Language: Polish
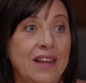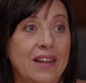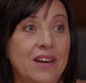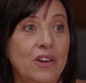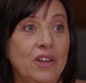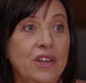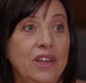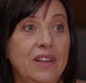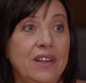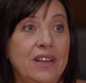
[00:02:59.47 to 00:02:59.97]

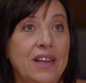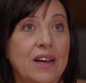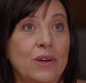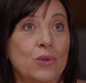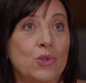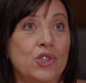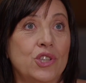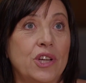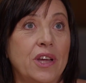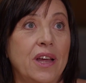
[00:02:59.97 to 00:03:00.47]
No i jak
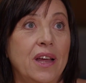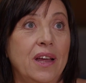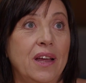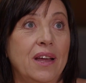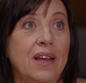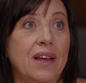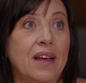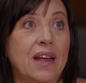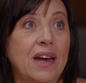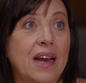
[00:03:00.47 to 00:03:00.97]
już się
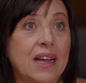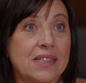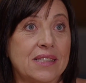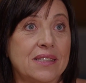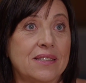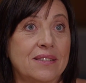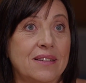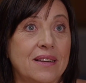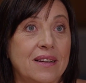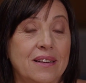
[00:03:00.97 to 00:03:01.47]

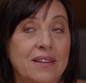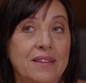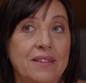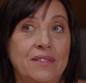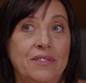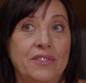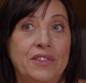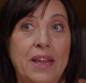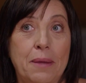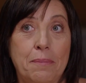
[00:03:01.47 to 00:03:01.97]
raz
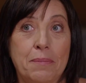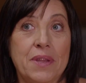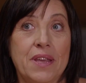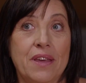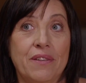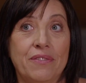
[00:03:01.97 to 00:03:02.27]
wdepnie